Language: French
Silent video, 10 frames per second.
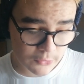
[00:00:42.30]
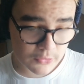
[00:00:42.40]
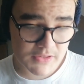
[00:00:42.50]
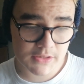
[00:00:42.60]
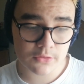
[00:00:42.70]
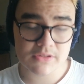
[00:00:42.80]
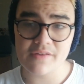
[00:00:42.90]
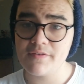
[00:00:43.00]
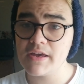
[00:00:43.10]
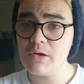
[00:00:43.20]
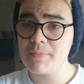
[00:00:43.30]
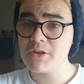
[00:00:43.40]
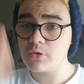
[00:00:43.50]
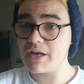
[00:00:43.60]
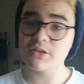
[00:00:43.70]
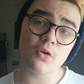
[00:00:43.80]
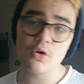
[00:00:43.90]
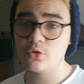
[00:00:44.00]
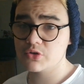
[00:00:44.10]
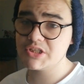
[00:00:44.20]
le truc, c'est que ça fait euh, maintenant 4
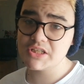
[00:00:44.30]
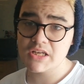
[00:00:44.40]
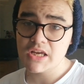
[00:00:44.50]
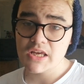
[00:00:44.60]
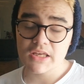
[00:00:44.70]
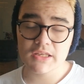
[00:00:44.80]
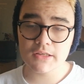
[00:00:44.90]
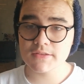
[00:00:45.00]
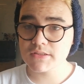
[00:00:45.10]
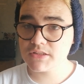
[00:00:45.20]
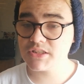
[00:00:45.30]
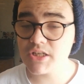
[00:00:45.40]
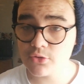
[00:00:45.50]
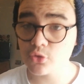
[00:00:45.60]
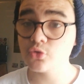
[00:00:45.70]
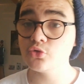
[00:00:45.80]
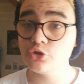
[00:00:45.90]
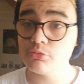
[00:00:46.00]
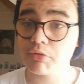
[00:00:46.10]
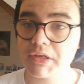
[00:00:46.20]
ans que j'ai créé cette chaîne
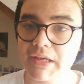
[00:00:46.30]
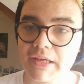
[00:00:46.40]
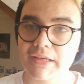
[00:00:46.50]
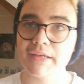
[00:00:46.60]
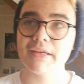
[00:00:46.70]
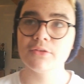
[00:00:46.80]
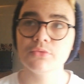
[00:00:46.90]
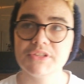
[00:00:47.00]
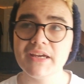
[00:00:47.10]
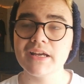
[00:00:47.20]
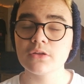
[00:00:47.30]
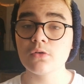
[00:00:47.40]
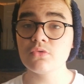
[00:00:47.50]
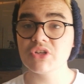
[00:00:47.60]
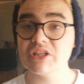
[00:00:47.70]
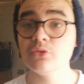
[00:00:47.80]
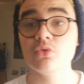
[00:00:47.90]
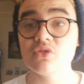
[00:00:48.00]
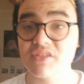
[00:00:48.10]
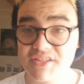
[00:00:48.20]
YouTube. Et donc, il y a 4 ans, j'étais
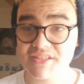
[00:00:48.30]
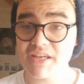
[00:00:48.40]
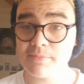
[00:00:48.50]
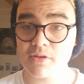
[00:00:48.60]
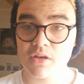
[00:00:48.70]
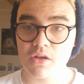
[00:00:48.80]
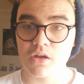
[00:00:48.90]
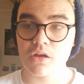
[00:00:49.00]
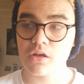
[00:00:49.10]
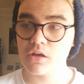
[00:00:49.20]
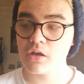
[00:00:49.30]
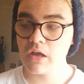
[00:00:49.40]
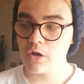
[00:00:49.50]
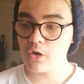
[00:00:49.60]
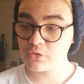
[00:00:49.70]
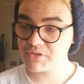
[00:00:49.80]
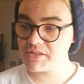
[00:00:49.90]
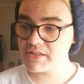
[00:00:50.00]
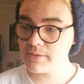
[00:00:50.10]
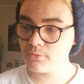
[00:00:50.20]
donc en 6ème. Euh, en
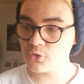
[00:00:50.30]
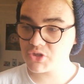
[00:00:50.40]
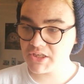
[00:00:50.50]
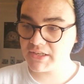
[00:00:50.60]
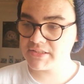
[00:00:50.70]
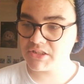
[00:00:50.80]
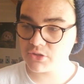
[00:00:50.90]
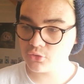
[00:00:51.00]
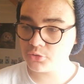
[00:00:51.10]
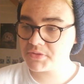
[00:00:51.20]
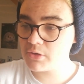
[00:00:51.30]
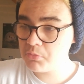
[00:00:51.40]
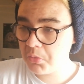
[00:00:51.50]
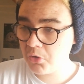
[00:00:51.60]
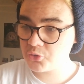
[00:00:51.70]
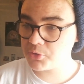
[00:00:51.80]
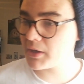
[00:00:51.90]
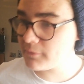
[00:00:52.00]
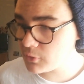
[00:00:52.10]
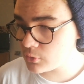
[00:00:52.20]
6ème, quand j'ai créé cette chaîne YouTube, c'est le moment où je suis
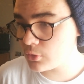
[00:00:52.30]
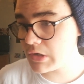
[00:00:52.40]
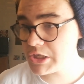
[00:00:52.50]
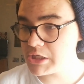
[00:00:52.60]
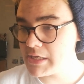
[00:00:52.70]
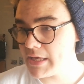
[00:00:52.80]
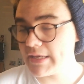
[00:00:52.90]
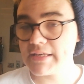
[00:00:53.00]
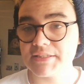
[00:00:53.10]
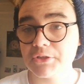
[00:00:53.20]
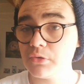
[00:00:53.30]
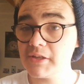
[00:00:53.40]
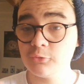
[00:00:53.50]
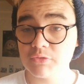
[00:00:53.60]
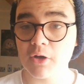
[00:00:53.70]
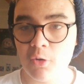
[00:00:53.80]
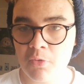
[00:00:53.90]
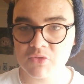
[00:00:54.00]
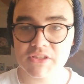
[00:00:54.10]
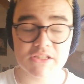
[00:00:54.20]
arrivé au collège. Et c'est que là, tout a
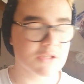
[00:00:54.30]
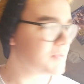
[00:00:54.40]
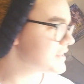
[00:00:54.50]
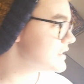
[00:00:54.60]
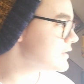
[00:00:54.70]
commencé. J'ai passé